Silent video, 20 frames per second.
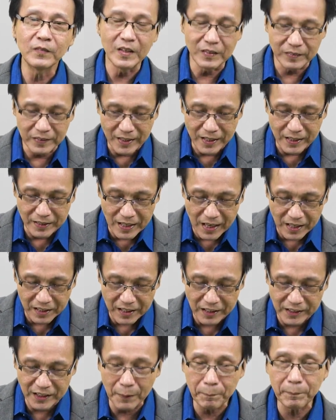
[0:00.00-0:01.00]
Istilah di
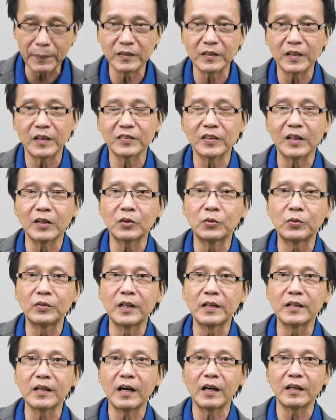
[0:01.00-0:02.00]
Alkitab pasal 1
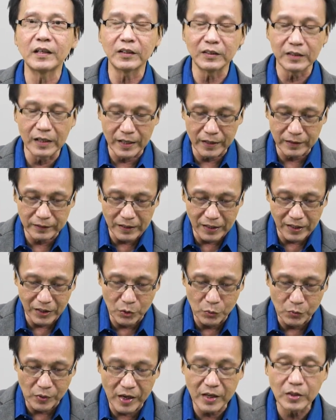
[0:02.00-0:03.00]
dan ayat-ayat yang
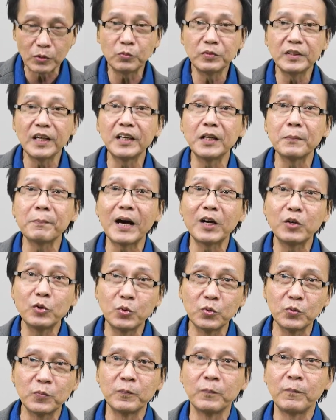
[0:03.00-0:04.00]
kedua itu dia
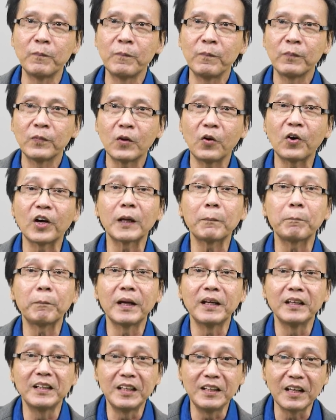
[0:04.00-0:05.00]
dimadu oleh
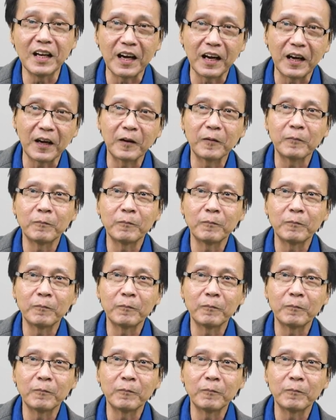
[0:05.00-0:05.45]
Penina.